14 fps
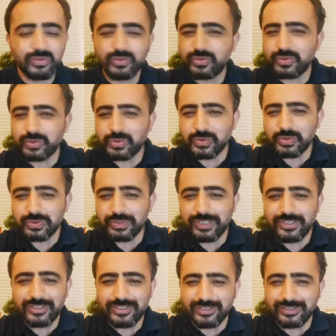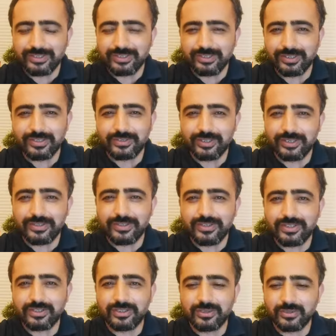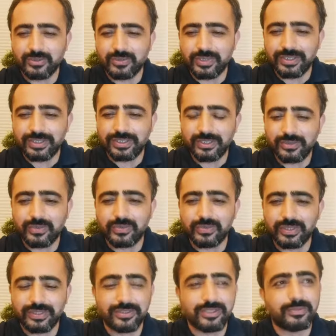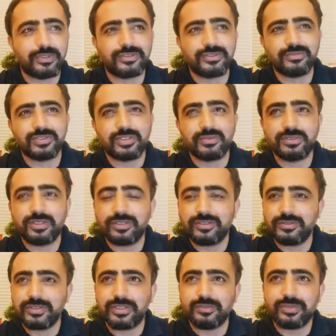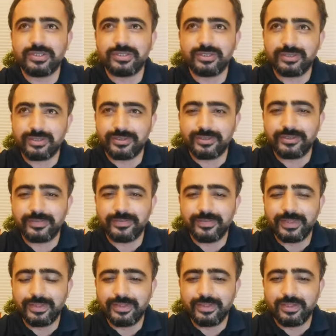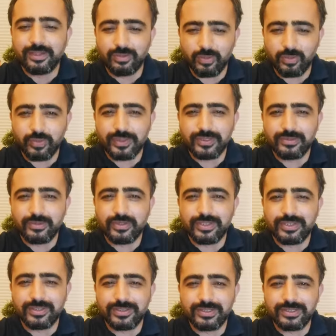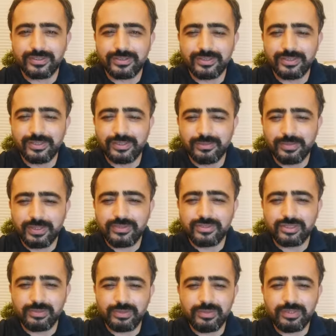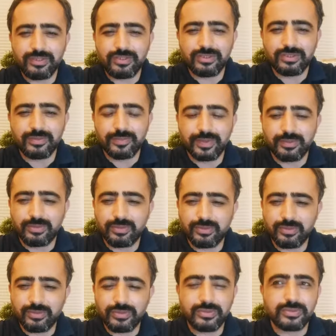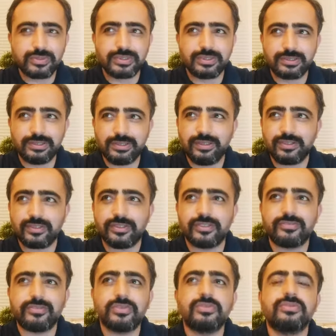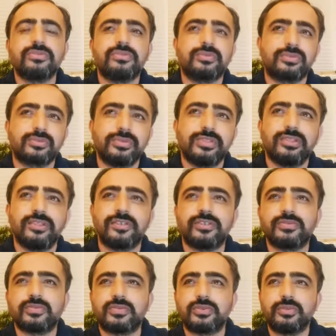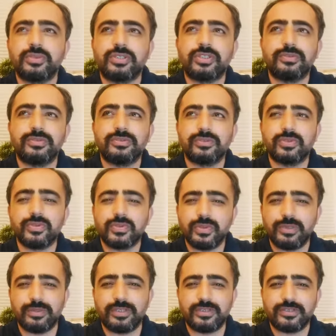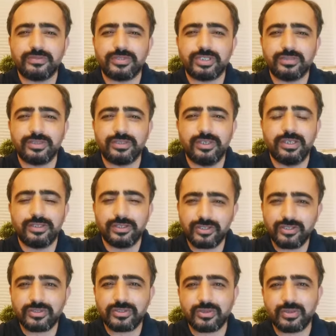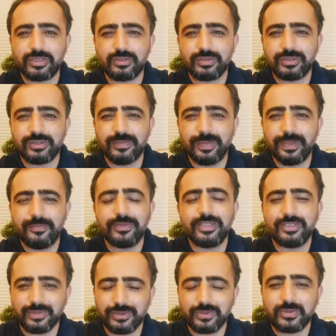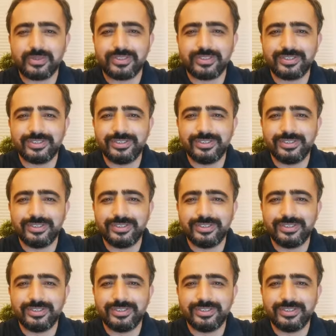huzurun, eşitliğin, adaletin sağlandığı ülkeler hangi ülkeler diye baktığımız zaman aklımıza Amerika gelir. Avrupa gibi ülkeleri gelir. Peki Cemil Meriç'in 1940'lı yıllarda yazmış olduğu, 30'lu yıllarda yazmış olduğu bu kitabının gözüyle baktığımız zaman gerçekten öyle miydi? Evet öyleydi.